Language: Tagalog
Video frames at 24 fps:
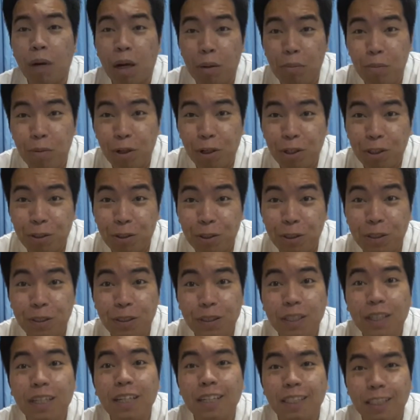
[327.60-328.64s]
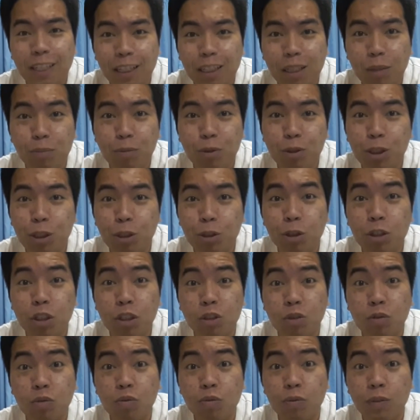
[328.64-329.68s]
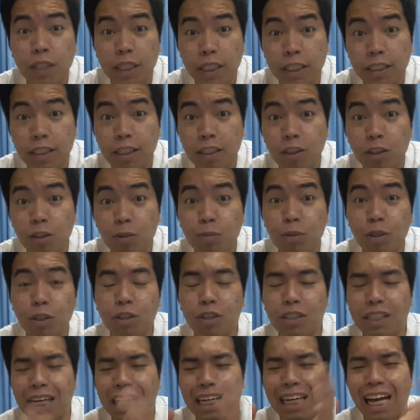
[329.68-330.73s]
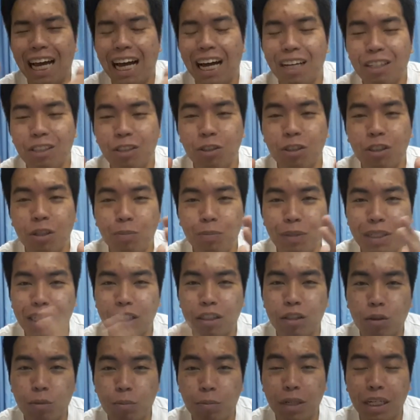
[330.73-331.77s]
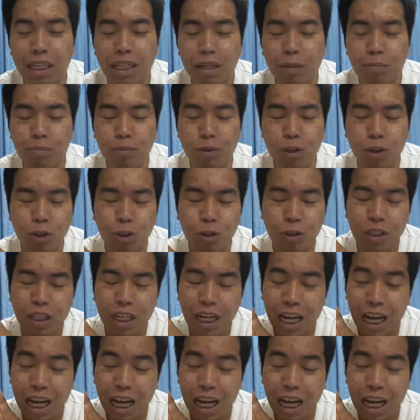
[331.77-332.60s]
mga boss tatapusin ko na tong vlog na to because kailangan ko na pala tong may upload.